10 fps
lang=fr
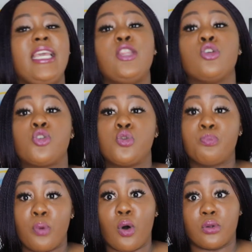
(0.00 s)
il te
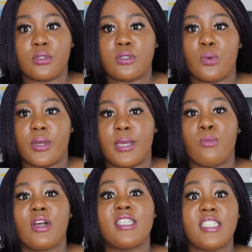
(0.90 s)
supporte. Ok,
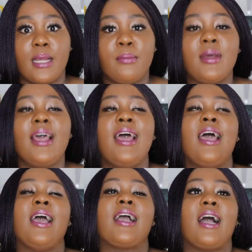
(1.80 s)
moi j'aime
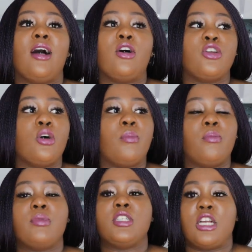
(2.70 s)
quand un homme,
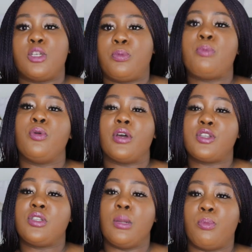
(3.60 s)
genre je peux pleurer
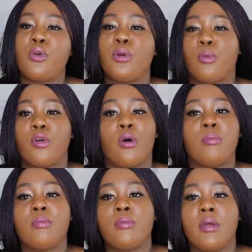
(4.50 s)
sur l'épaule de mon
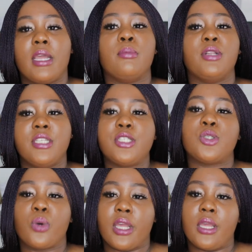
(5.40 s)
homme et il me dit
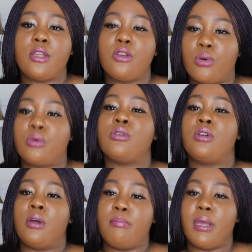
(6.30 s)
it's okay, you know,
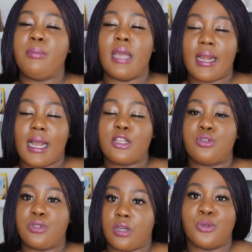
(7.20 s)
baby I
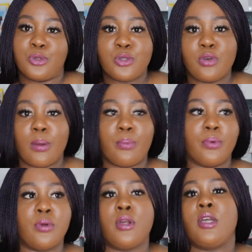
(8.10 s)
got you. tu vois un
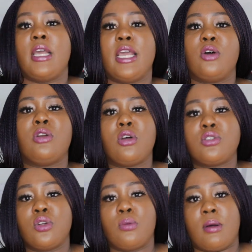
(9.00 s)
peu. Et non
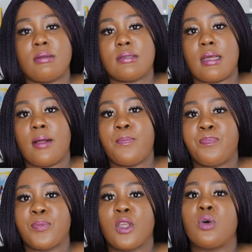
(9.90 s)
seulement ça,
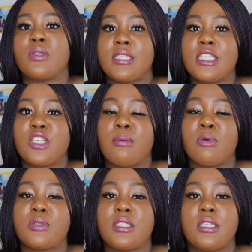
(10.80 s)
aussi
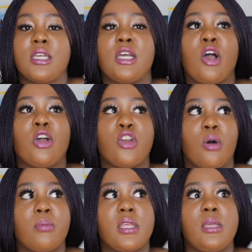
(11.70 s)
j'aime aussi un
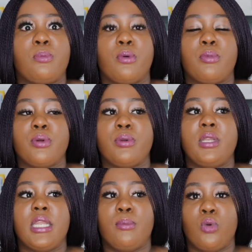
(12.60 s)
homme qui peut me
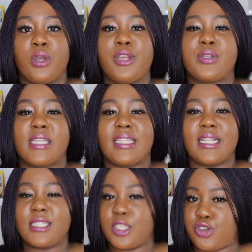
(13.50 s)
débloquer de
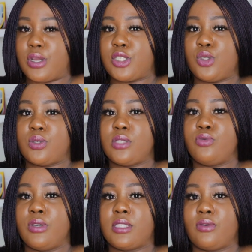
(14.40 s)
certaines situations. Si
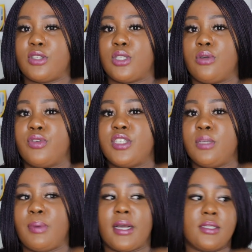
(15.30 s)
vous voulez savoir ce que je veux
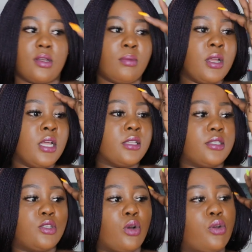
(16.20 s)
dire, par exemple,
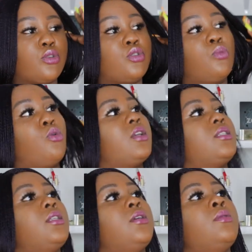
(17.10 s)
disons que ce
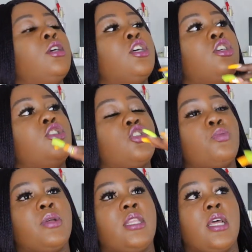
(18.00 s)
mois-ci, je
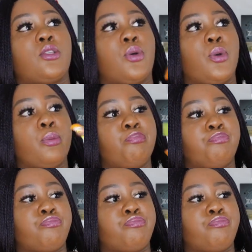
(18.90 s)
suis peut-être euh,